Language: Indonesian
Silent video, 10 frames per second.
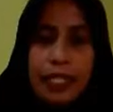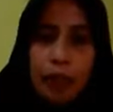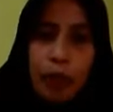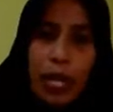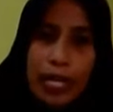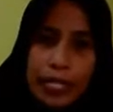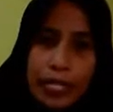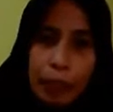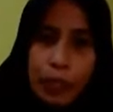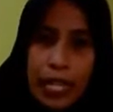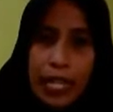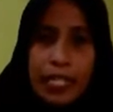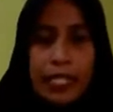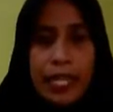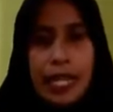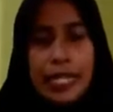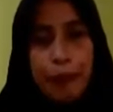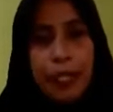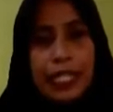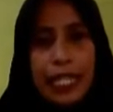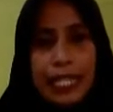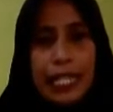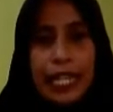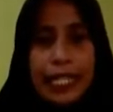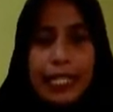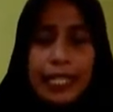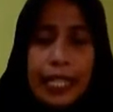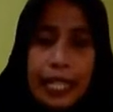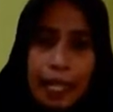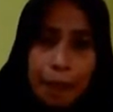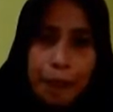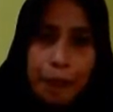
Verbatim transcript: Semua anaknya bunda senangi pelajarannya hari ini ya nak.